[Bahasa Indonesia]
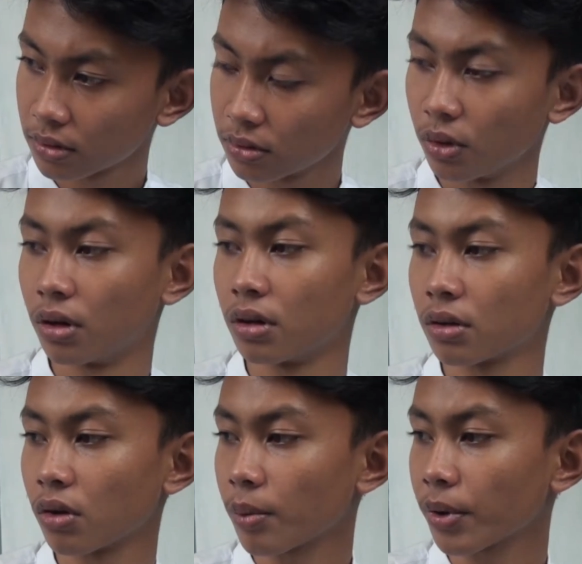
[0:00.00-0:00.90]
Loh,
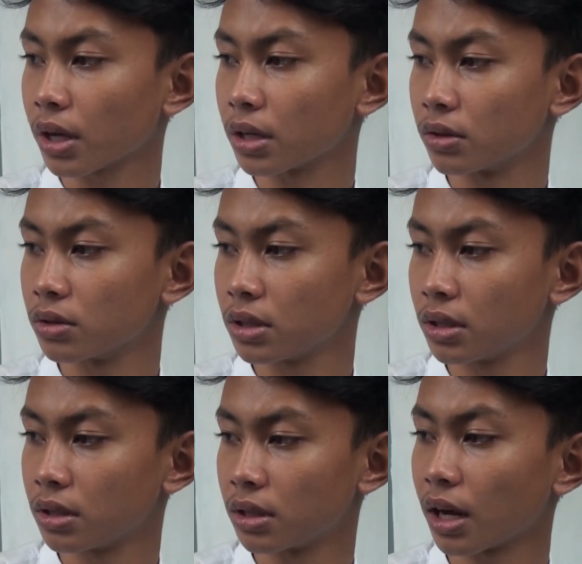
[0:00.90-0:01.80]
kok kamu kayak gitu sih
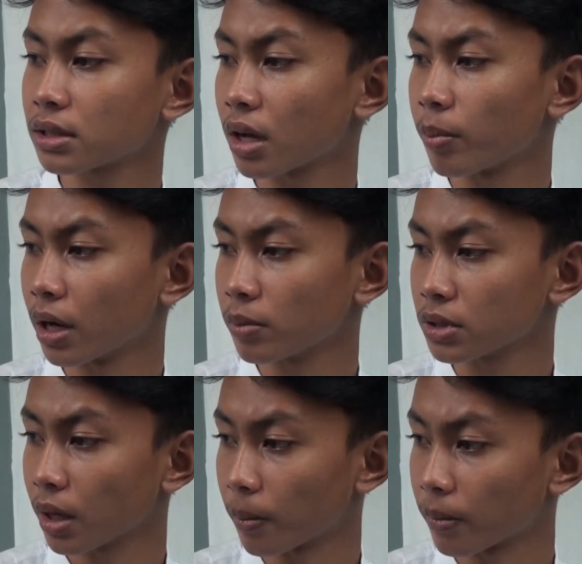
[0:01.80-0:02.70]
Dela kan sahabat masa